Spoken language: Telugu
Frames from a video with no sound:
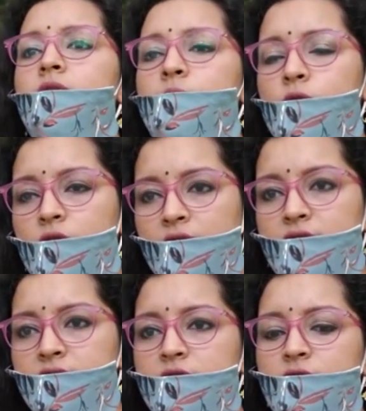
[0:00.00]
మొక్కలు
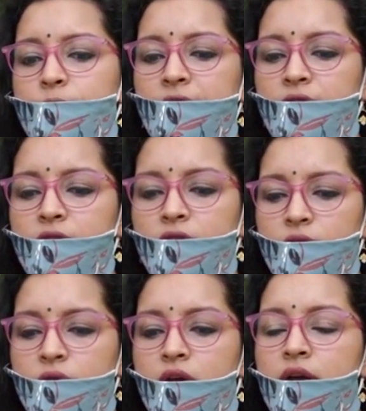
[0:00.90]
తెస్తున్నారు పెడుతున్నారు
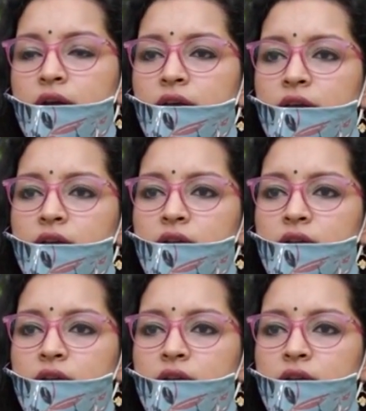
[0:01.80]
ఈ